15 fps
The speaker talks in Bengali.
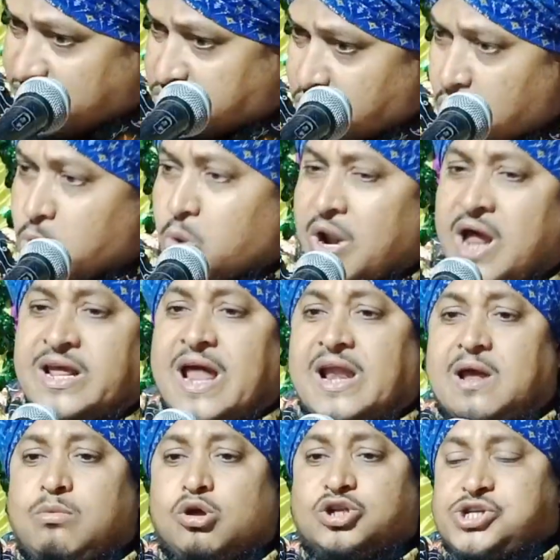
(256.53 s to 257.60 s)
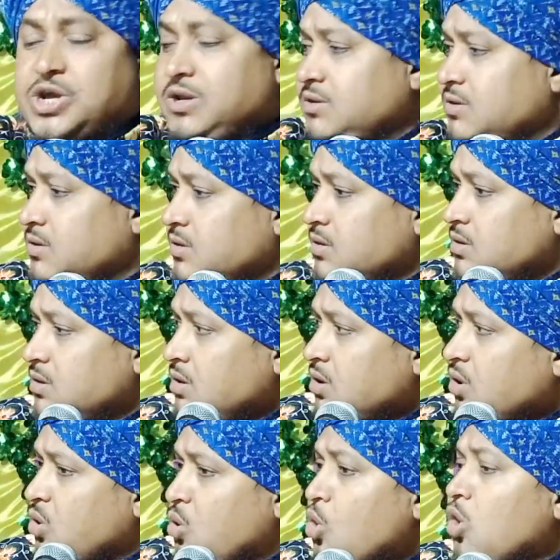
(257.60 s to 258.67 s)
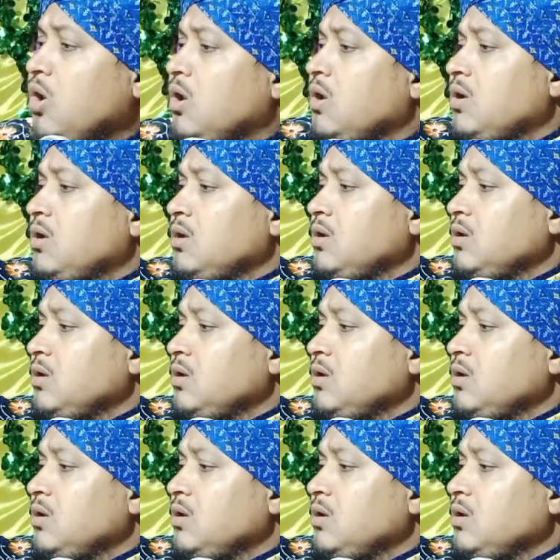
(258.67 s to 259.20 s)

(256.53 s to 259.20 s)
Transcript: পবিত্র কোরআনে আল্লাহ বলছেন খুল